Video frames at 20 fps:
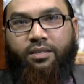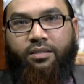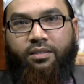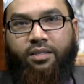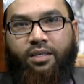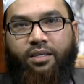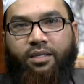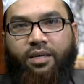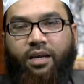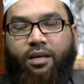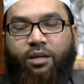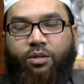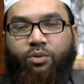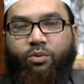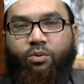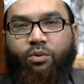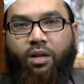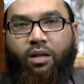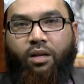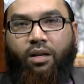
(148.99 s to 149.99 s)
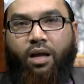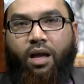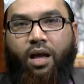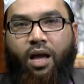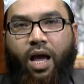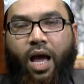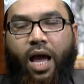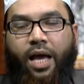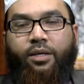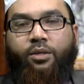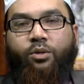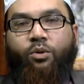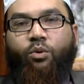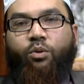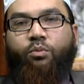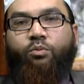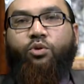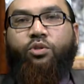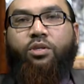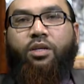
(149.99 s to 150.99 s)
যে ইয়া রাসুল আল্লাহ আইউল
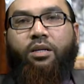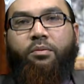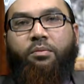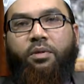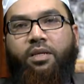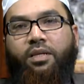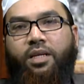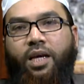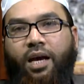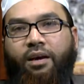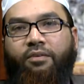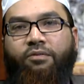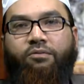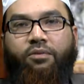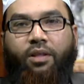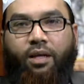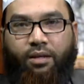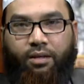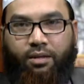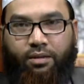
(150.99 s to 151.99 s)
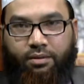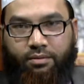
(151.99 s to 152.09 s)
মুসলিমিনা আফদল